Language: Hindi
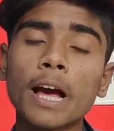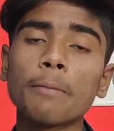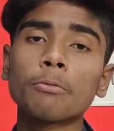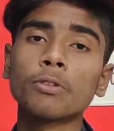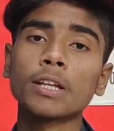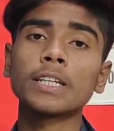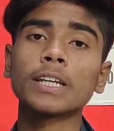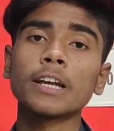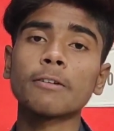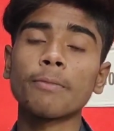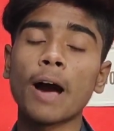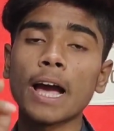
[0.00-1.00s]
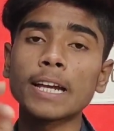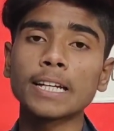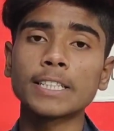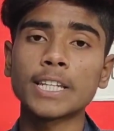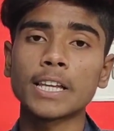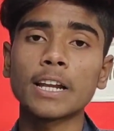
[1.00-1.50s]
आपको बता दीजिए एक भाई
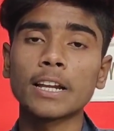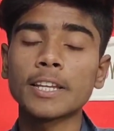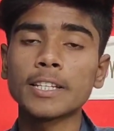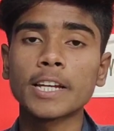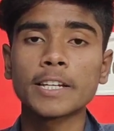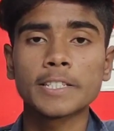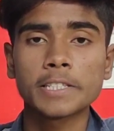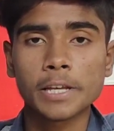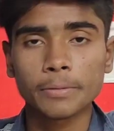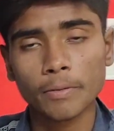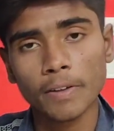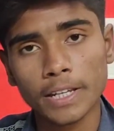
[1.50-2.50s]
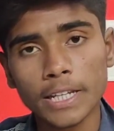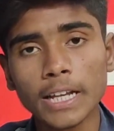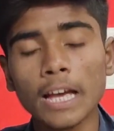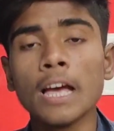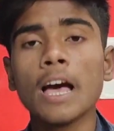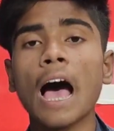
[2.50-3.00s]
का चैनल नीचे डिस्क्रिप्शन में
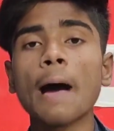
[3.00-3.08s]
लिंक है